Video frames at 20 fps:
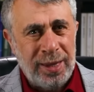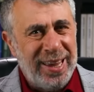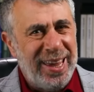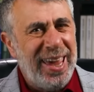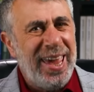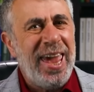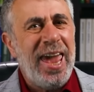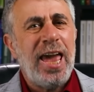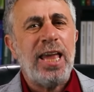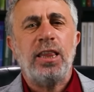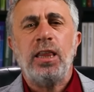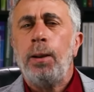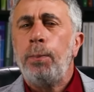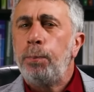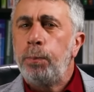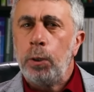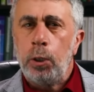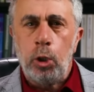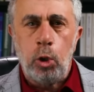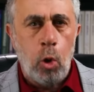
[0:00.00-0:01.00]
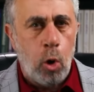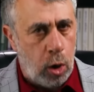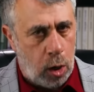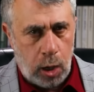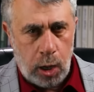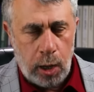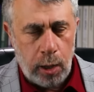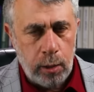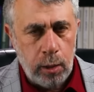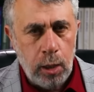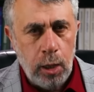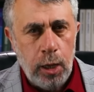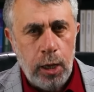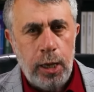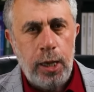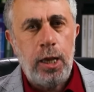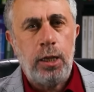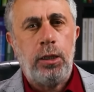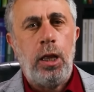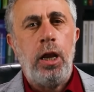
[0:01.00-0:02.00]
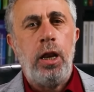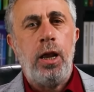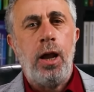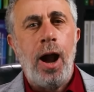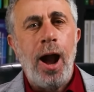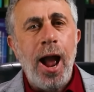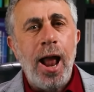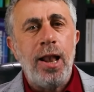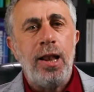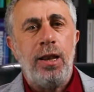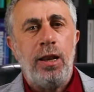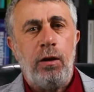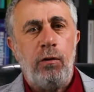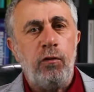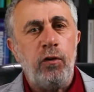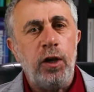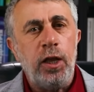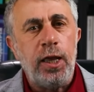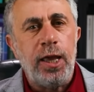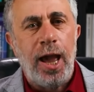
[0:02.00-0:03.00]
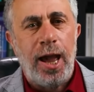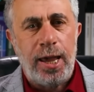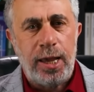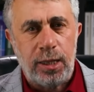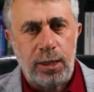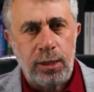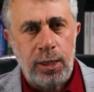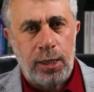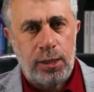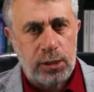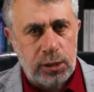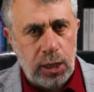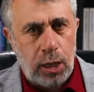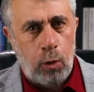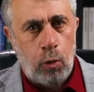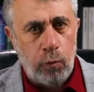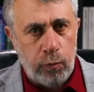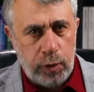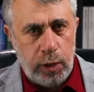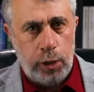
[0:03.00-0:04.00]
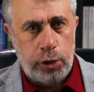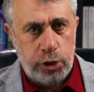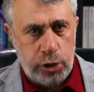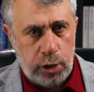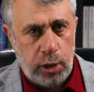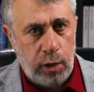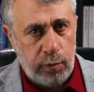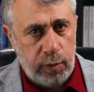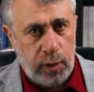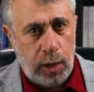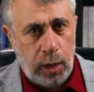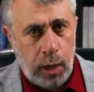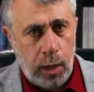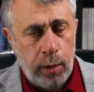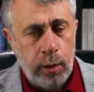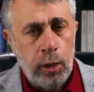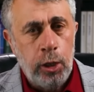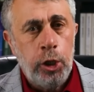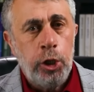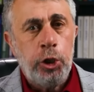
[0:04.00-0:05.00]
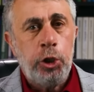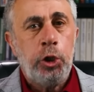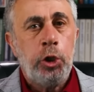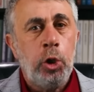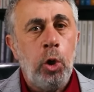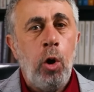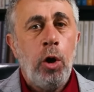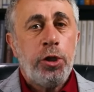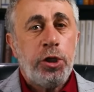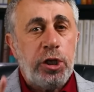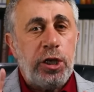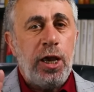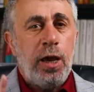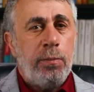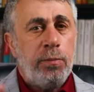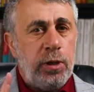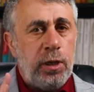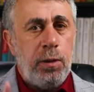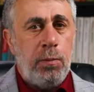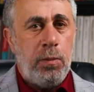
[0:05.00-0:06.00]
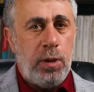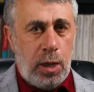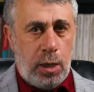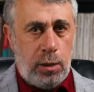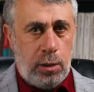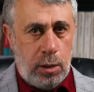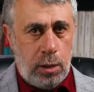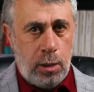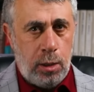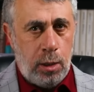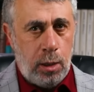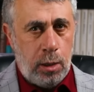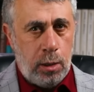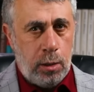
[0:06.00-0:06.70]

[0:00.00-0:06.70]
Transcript: И это плохо. И это реально влияет на здоровье человека. Но тем не менее,